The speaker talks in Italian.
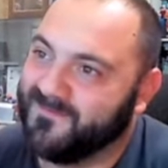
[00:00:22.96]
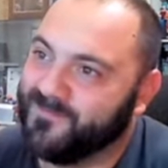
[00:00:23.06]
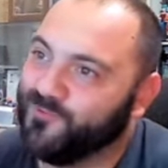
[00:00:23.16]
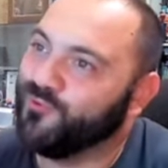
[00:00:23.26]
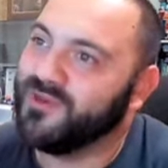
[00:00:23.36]

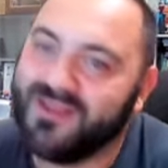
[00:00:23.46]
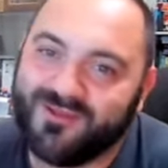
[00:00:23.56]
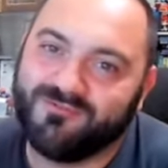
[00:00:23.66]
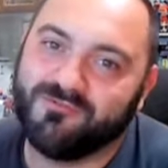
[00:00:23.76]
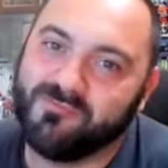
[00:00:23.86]
Un
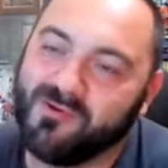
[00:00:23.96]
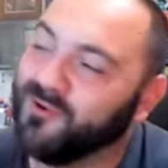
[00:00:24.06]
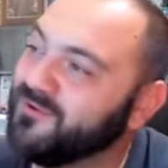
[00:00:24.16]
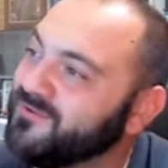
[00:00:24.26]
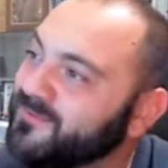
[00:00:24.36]

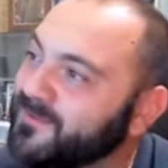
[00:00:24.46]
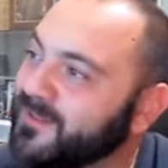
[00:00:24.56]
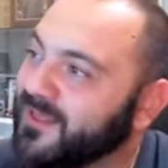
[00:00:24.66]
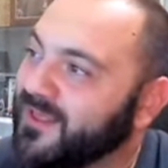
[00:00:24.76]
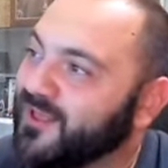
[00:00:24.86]
incubo.
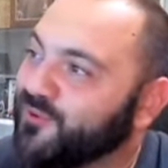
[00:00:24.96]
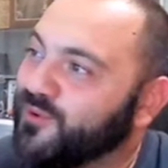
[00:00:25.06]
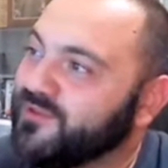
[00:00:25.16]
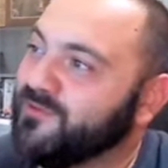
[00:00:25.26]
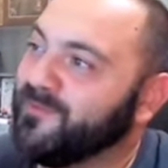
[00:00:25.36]

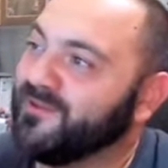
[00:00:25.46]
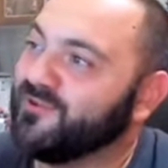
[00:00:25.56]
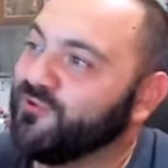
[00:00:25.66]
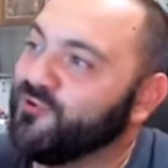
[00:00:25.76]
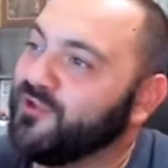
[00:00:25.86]
Quindi per
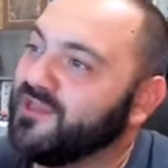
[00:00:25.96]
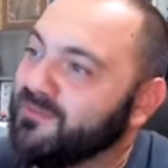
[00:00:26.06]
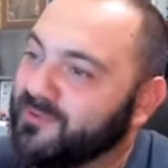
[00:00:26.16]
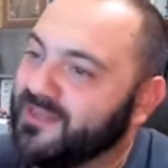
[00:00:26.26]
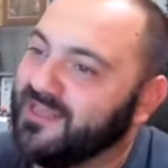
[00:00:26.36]
noi
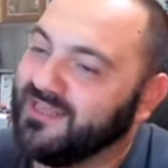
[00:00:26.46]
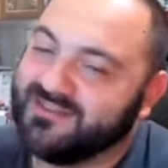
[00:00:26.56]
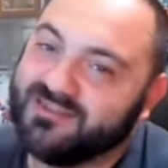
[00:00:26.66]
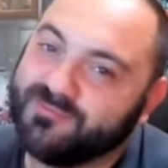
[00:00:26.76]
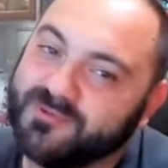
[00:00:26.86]
player
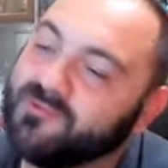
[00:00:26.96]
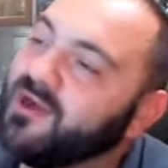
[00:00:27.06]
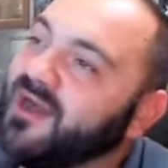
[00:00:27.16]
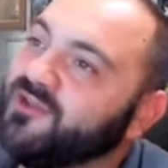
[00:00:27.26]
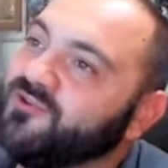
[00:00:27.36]
del primo
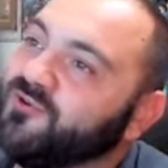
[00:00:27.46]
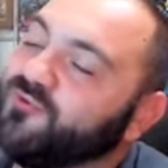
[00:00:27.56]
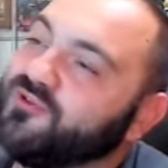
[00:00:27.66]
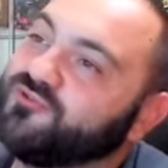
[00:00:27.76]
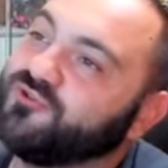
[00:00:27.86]
anno,
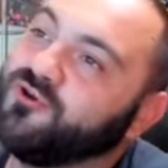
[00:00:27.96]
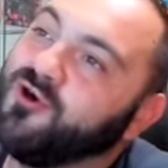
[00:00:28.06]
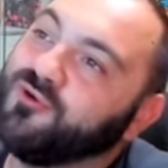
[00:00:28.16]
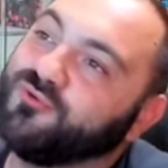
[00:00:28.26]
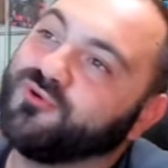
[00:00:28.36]
questo
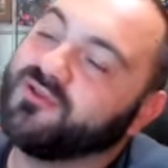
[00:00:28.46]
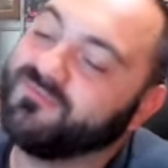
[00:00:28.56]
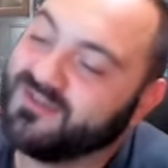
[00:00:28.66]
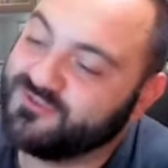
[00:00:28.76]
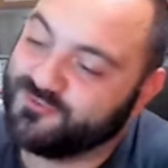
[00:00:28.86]
Goku che
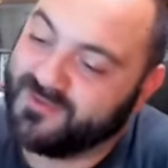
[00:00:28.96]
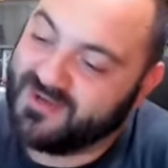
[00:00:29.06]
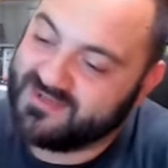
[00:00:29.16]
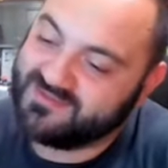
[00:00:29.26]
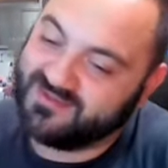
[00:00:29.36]
va a Super
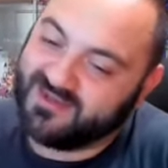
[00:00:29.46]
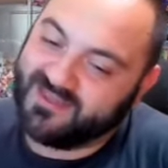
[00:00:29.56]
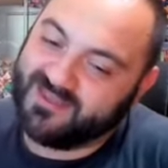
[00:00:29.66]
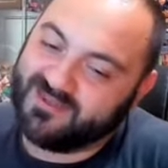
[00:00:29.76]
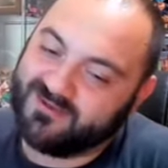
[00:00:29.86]
Ezza
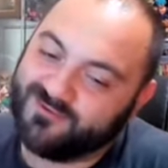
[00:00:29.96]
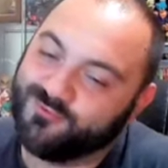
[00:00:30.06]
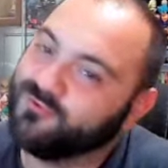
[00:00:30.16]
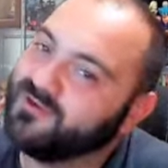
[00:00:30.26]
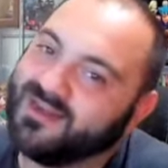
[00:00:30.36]
è
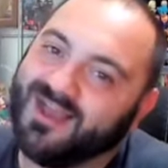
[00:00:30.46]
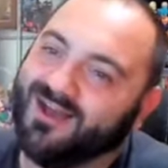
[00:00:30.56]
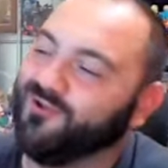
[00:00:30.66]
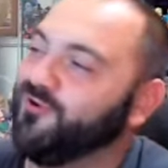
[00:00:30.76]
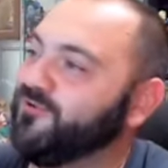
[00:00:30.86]
un
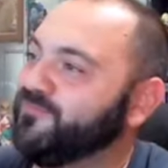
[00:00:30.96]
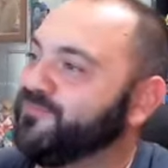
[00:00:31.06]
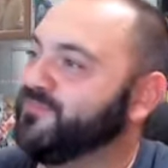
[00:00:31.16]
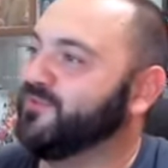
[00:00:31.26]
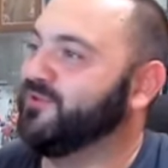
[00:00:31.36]
regalo.
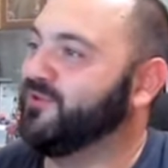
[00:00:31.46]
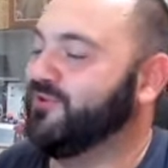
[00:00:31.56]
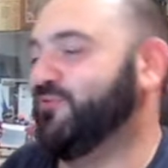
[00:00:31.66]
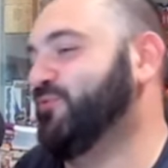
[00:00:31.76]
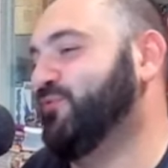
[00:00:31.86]

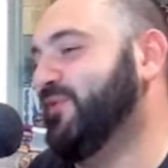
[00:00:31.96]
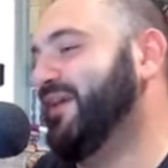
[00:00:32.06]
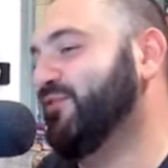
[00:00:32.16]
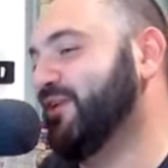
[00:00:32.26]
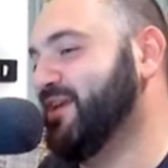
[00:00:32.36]
Un
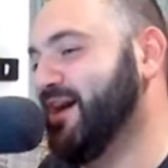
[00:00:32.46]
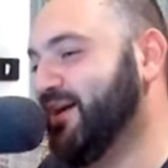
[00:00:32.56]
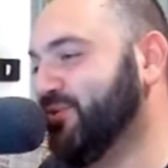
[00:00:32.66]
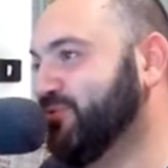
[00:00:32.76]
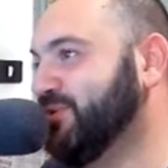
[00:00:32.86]
vero
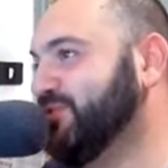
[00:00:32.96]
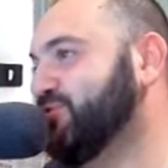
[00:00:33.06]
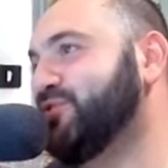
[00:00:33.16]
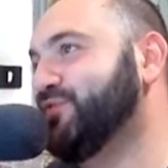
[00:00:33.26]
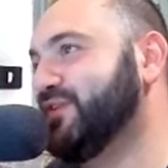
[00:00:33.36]
regalo, una
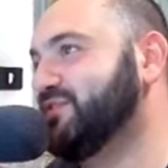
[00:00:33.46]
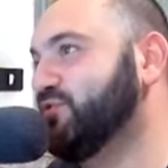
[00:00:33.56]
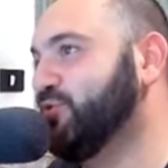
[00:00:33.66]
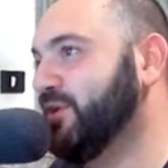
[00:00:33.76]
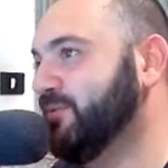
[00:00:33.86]

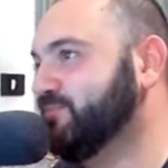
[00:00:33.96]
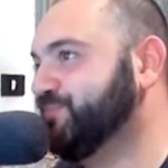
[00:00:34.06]
soddisfazione.